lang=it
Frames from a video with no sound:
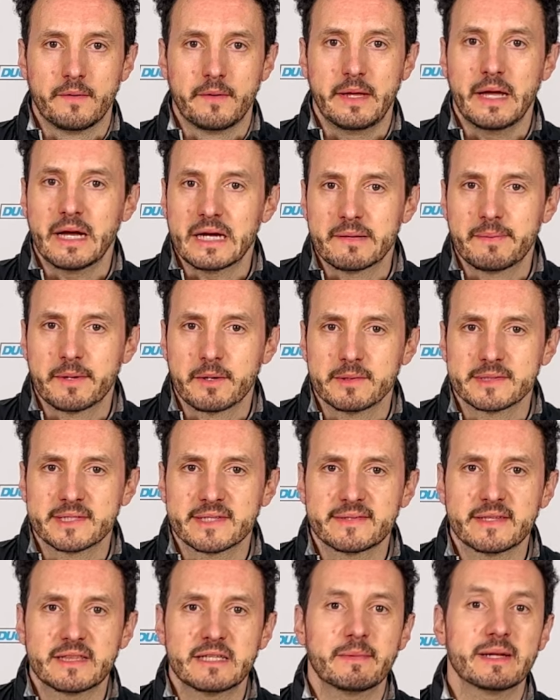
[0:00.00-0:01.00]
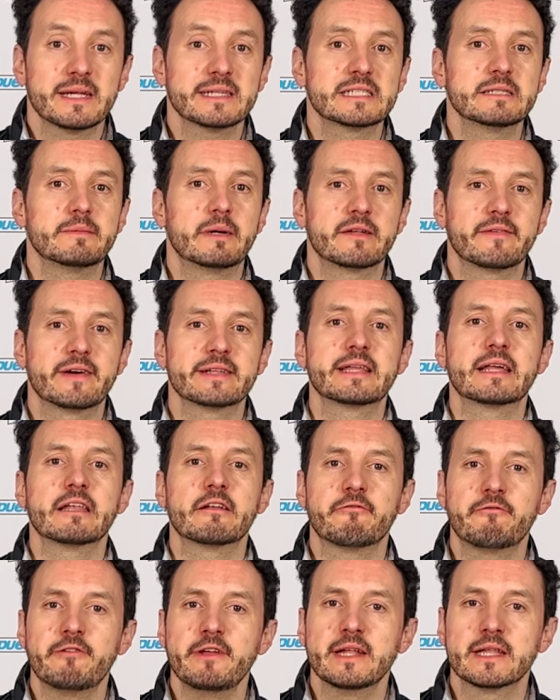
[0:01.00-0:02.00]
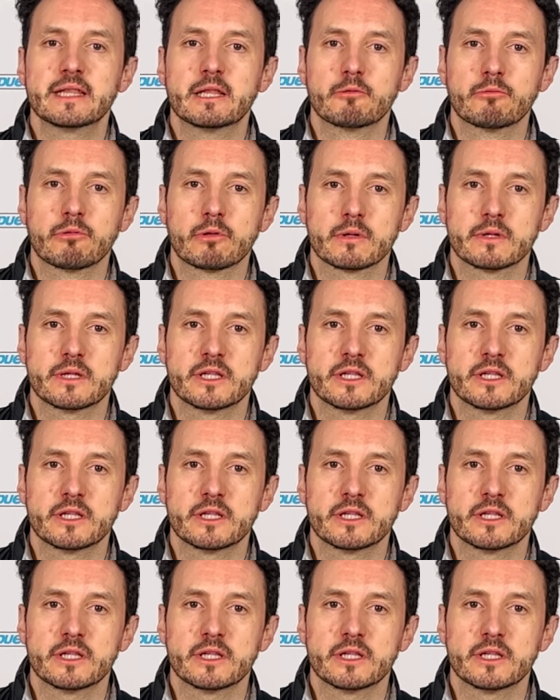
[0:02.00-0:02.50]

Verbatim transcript: E anche per questa settimana siamo arrivati alla fine del 2 rotte